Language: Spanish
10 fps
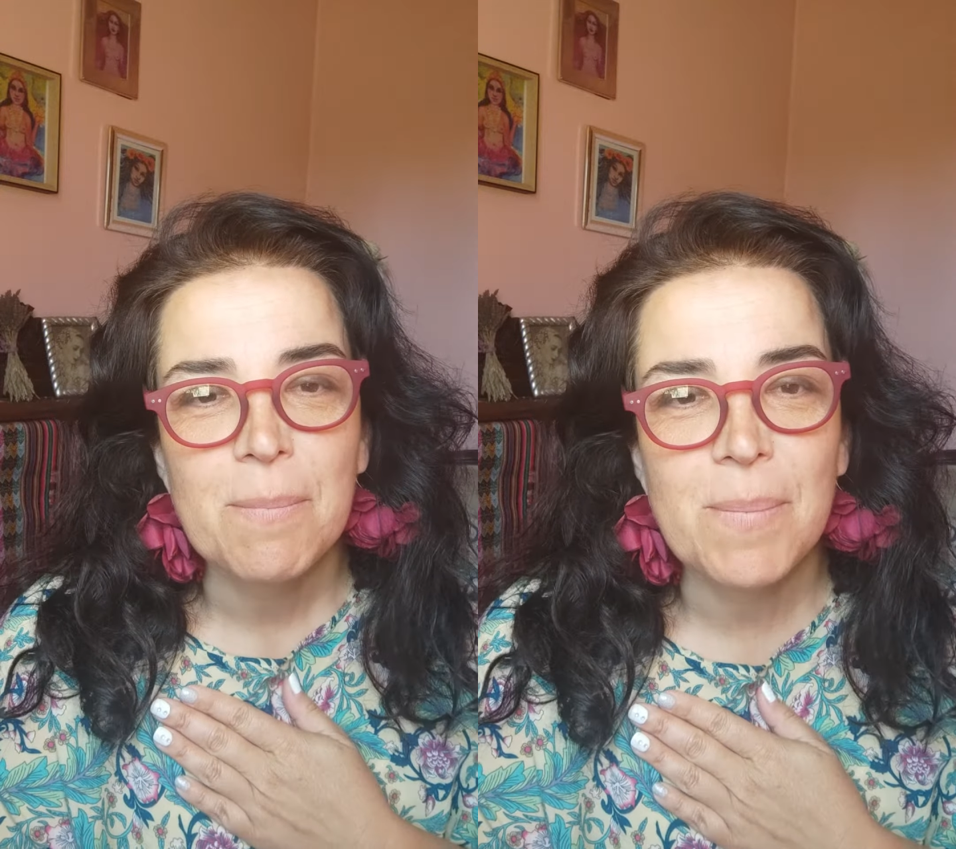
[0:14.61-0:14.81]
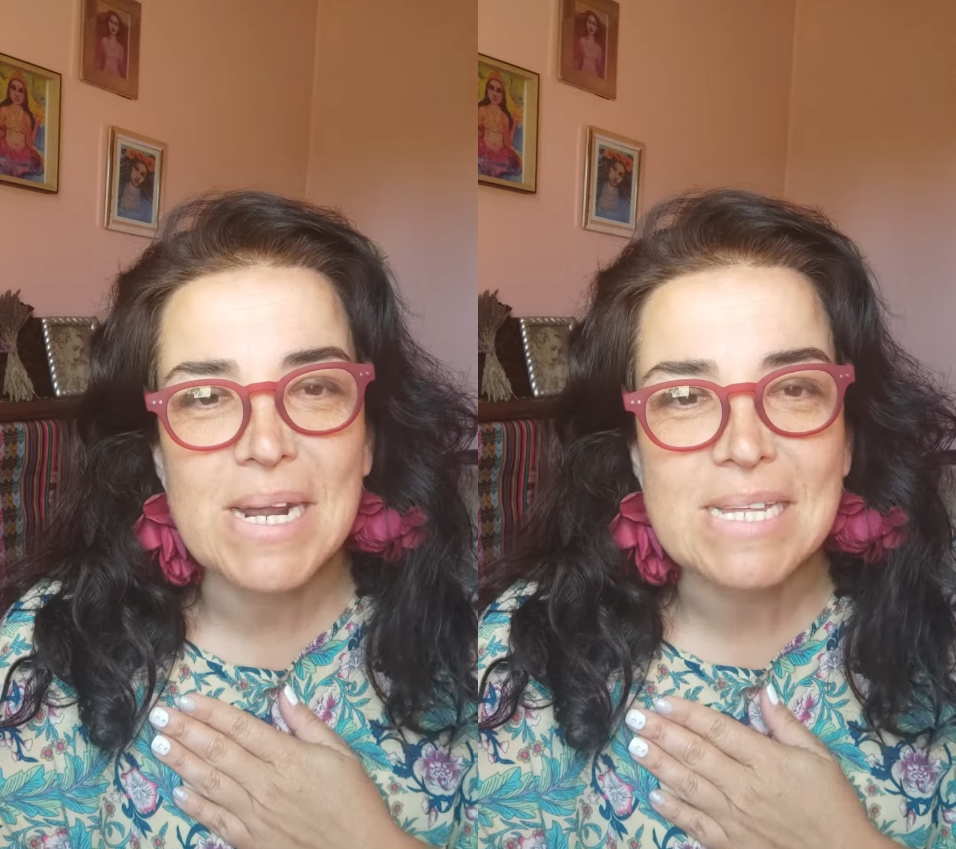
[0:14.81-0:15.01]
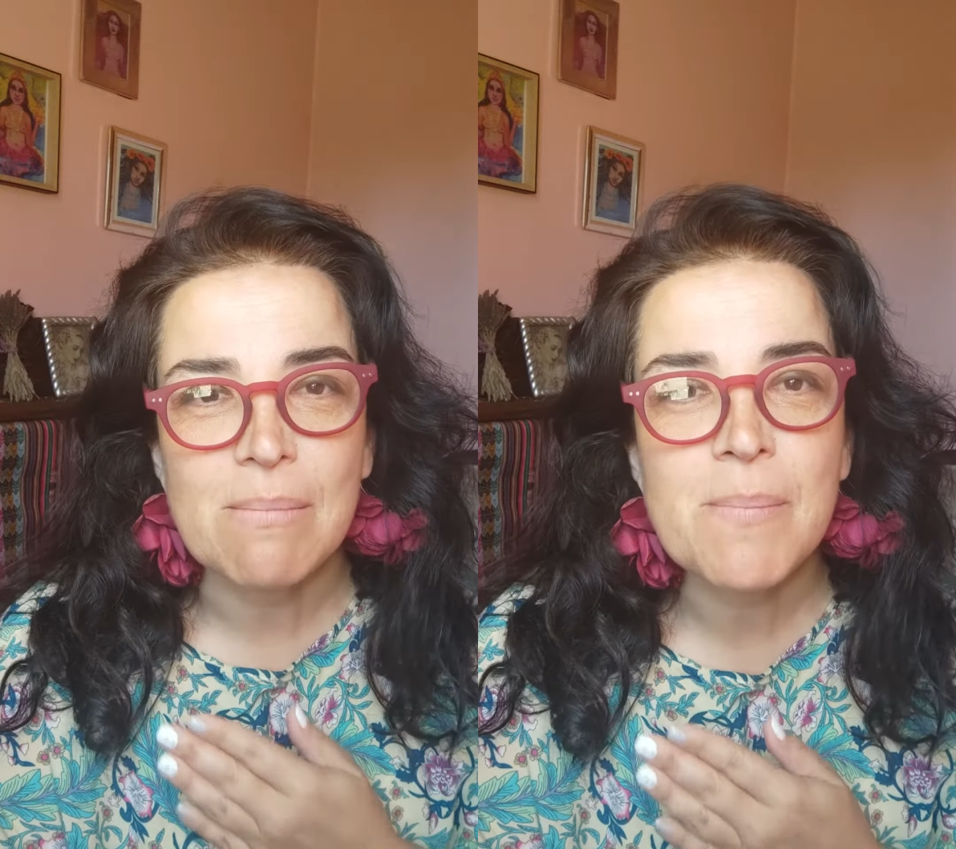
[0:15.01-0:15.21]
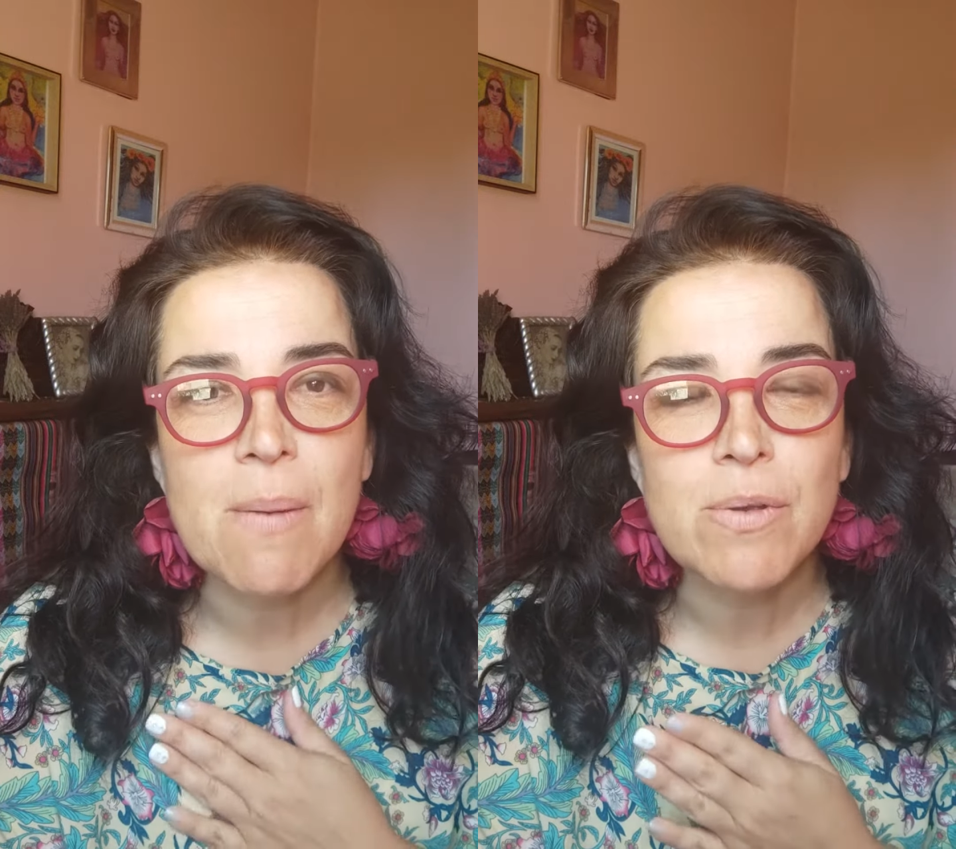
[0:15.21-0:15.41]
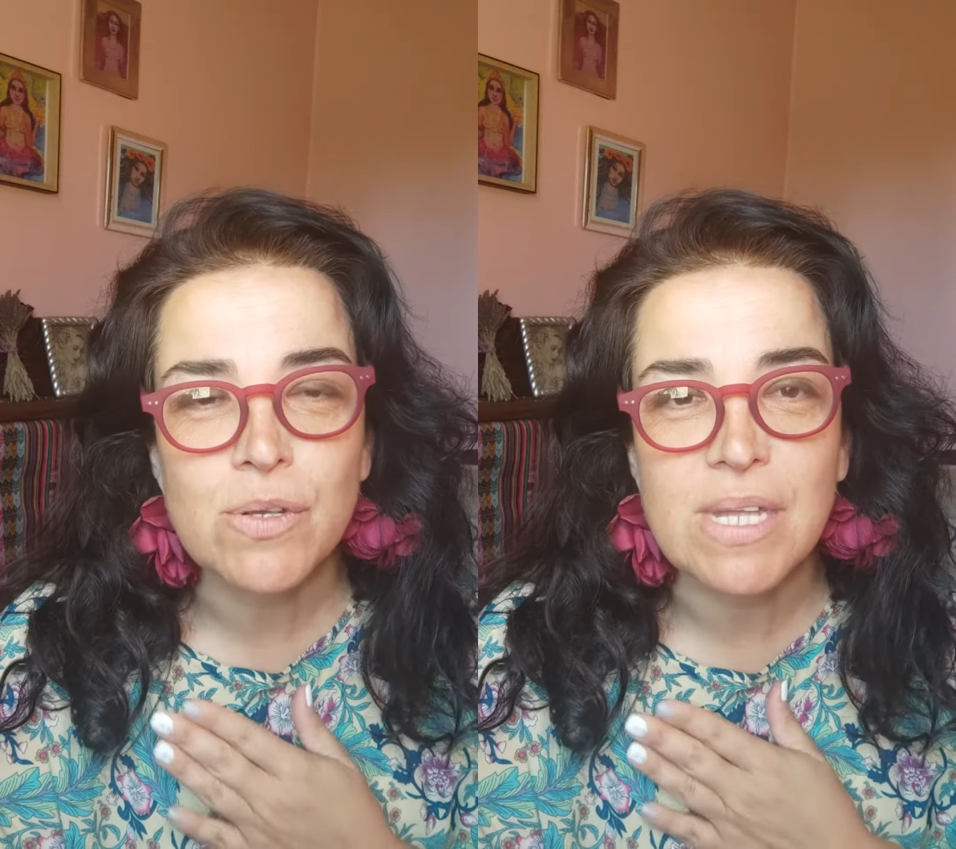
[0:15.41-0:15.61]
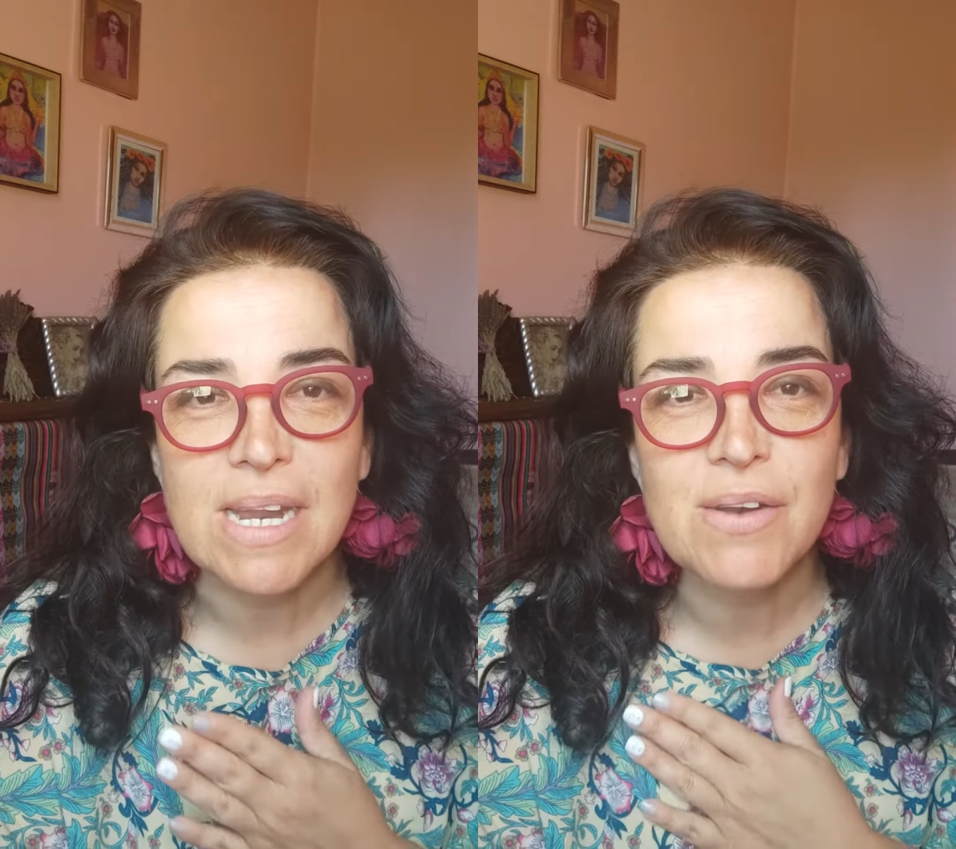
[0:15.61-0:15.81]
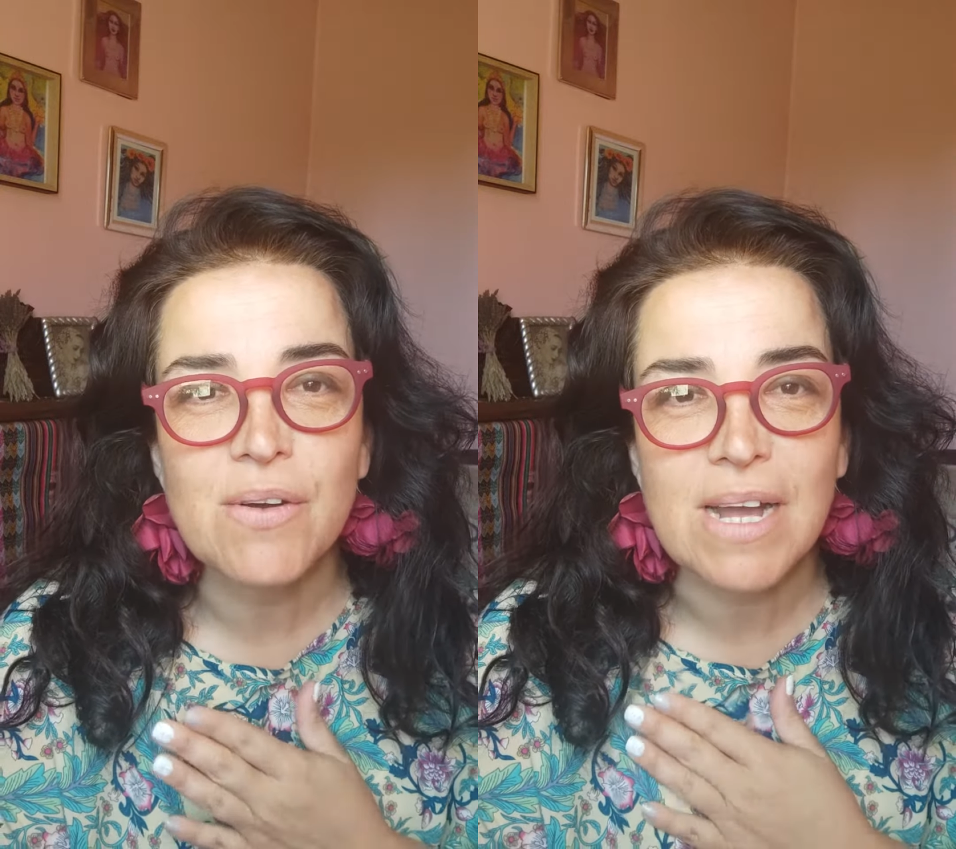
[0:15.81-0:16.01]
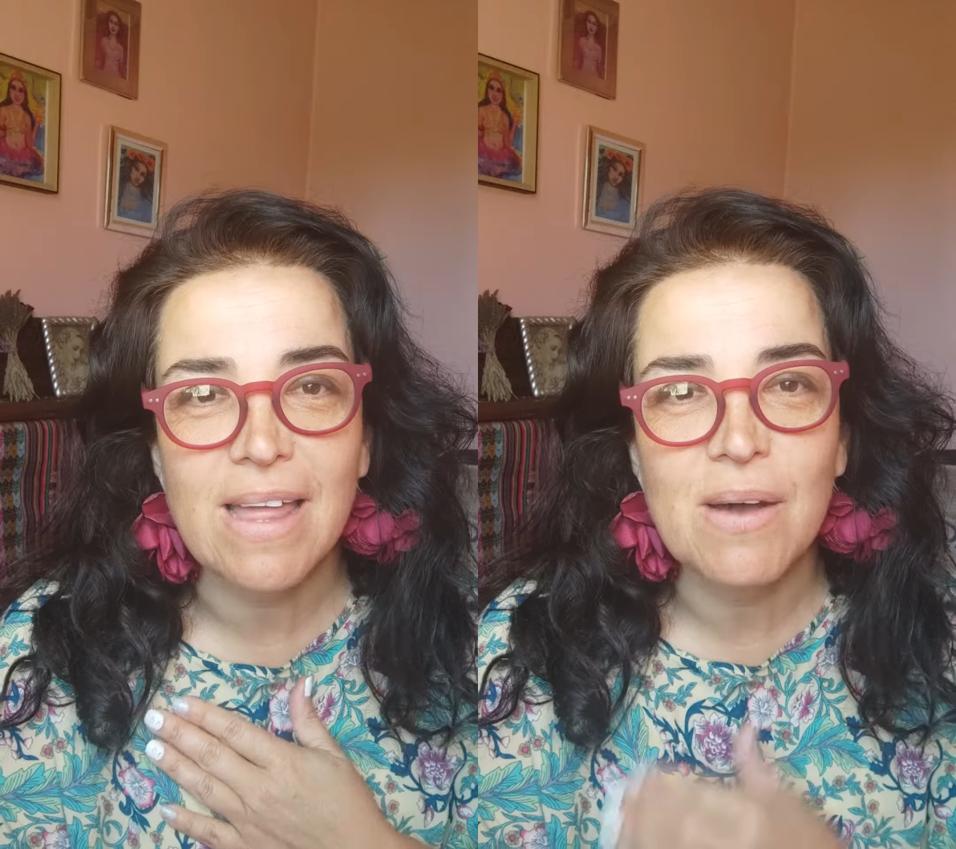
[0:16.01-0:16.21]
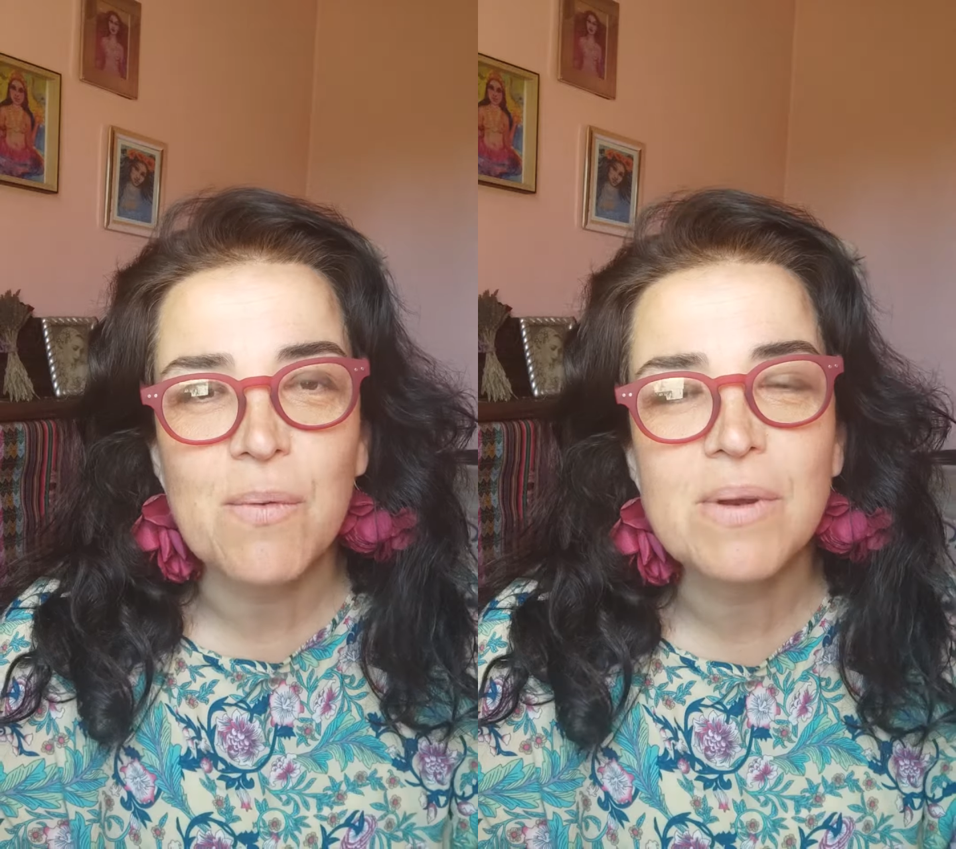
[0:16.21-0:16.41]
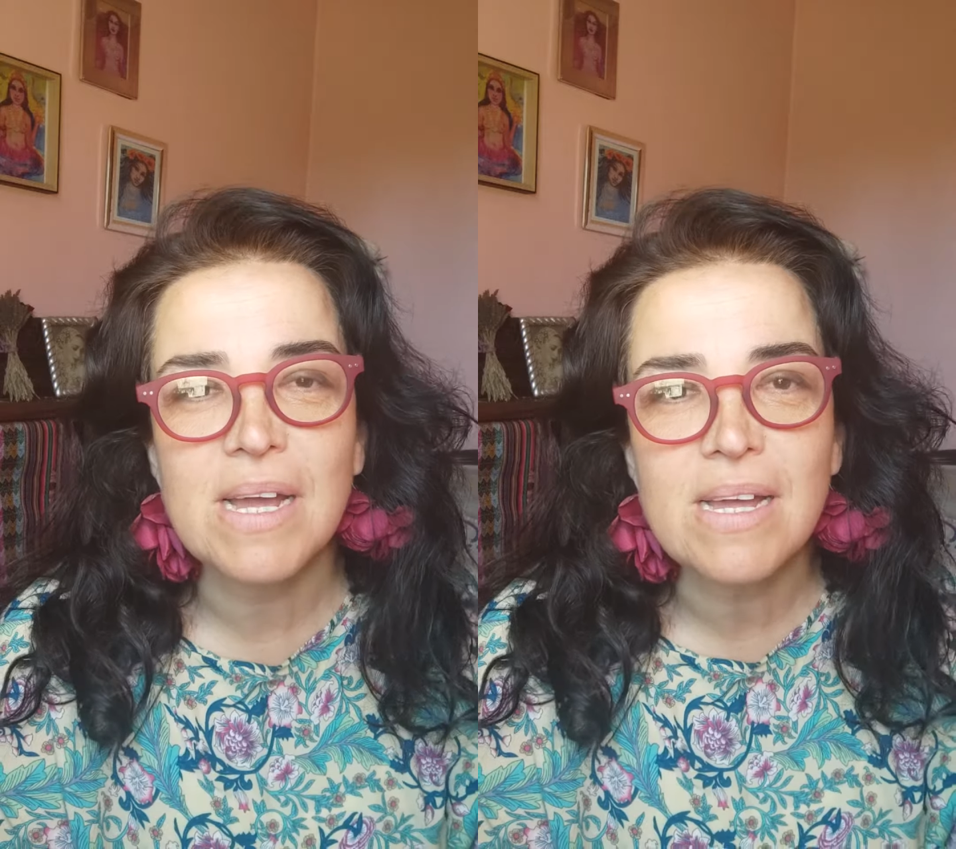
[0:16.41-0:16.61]
para que también podamos sostenernos cada
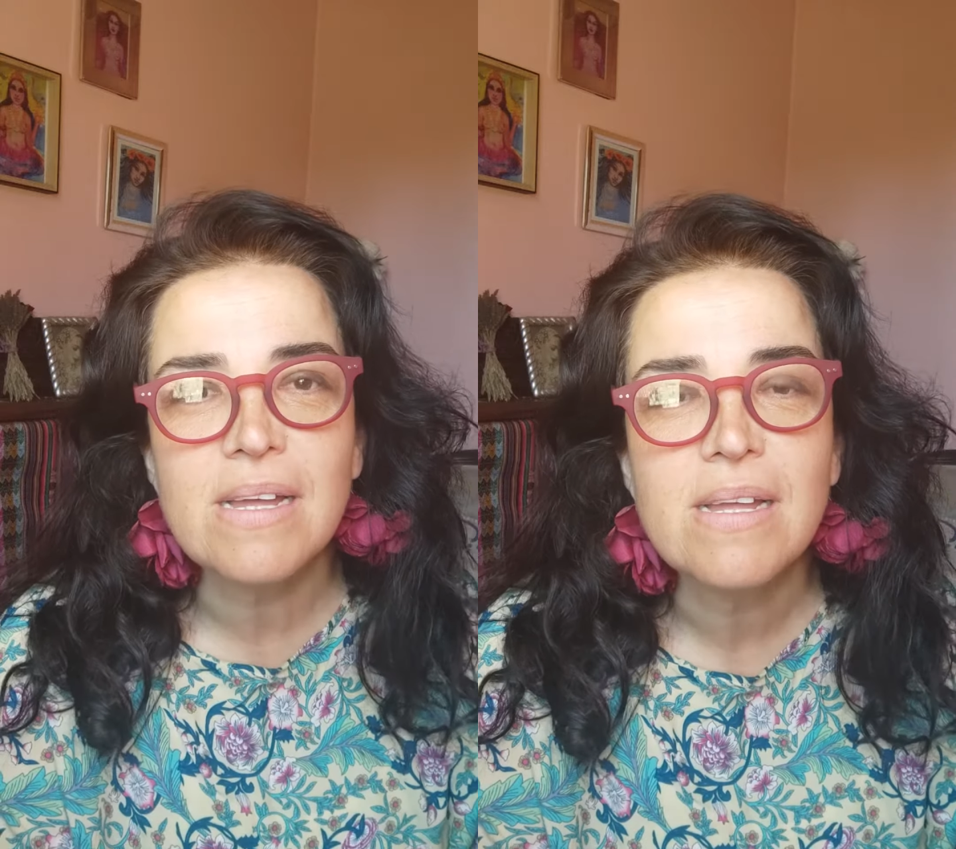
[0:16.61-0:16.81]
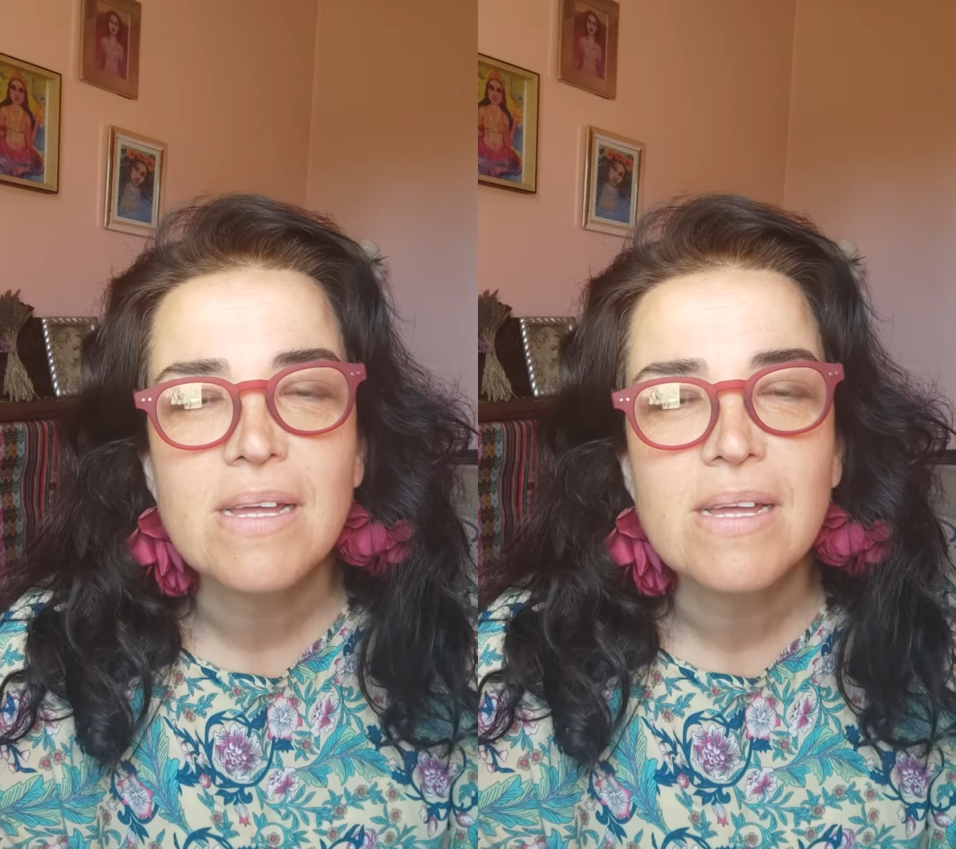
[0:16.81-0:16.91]
una